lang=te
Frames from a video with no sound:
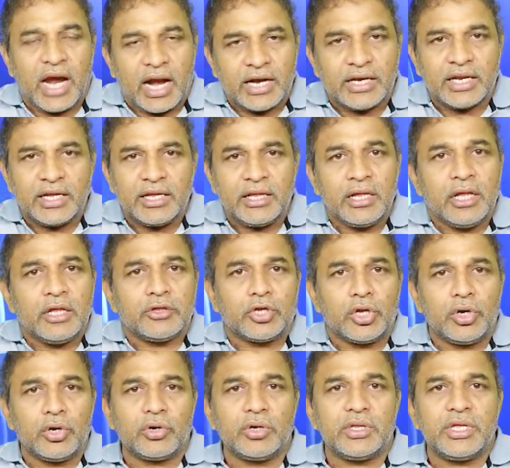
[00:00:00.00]
అంటే
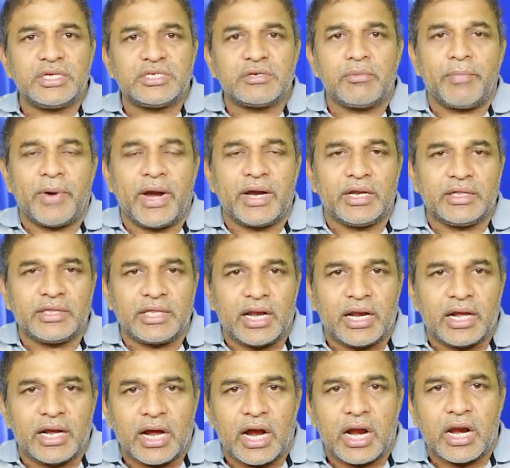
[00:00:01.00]
తెలుగుదేశం పార్టీ
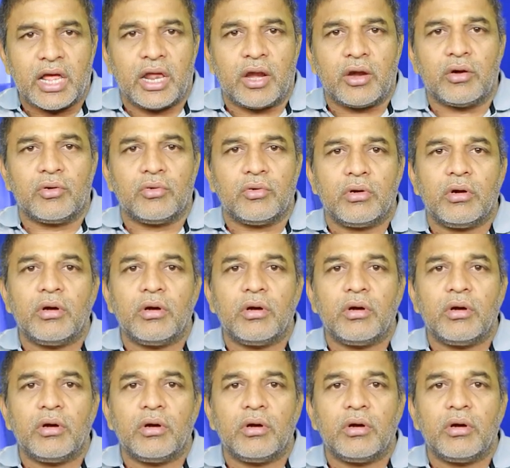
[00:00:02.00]
తెలంగాణలో